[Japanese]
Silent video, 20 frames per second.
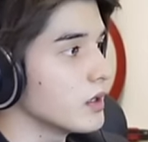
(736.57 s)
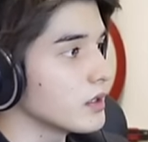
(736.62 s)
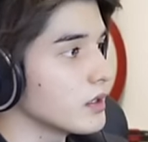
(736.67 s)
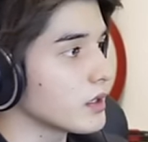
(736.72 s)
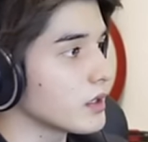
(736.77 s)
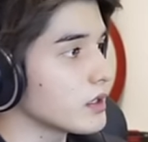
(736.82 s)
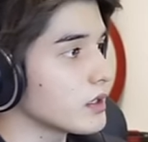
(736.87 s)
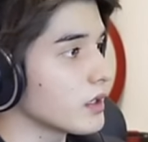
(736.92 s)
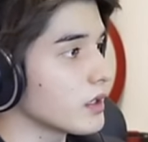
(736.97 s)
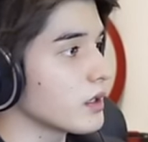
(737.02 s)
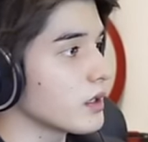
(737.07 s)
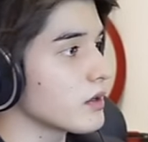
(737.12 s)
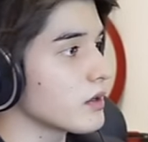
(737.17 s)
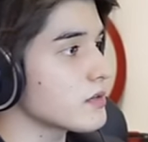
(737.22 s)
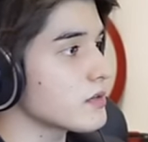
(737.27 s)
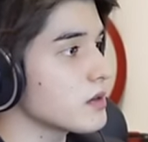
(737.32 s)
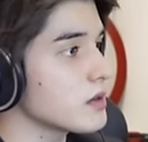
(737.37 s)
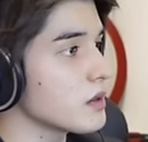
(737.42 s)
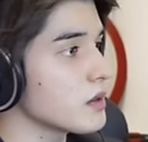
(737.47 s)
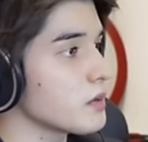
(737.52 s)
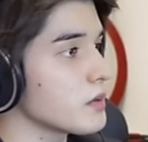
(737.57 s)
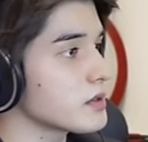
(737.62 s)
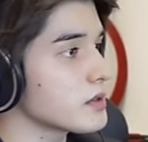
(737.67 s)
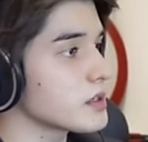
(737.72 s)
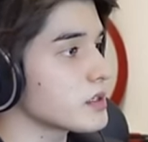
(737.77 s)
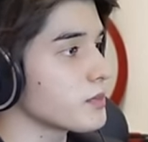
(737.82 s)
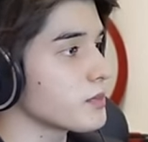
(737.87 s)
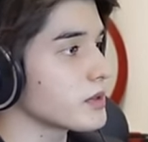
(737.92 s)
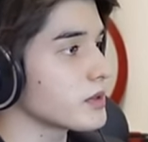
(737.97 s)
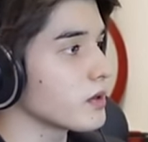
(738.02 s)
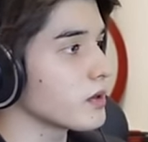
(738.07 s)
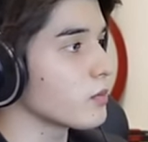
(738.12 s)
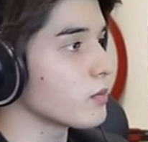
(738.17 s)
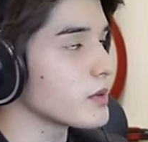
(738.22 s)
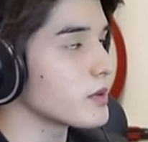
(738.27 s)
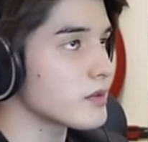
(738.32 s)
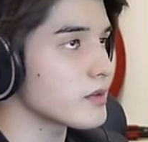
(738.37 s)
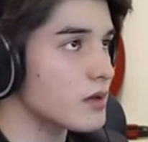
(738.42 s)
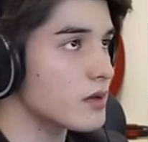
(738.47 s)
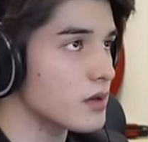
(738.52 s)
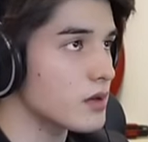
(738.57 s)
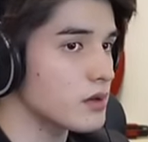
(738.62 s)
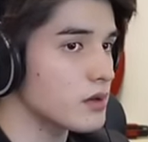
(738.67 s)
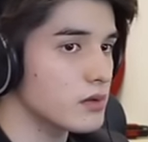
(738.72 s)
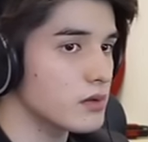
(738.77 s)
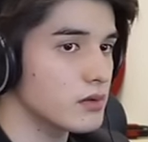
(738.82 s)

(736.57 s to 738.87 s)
泣きながら好きと言わせてしまってごめんなさい。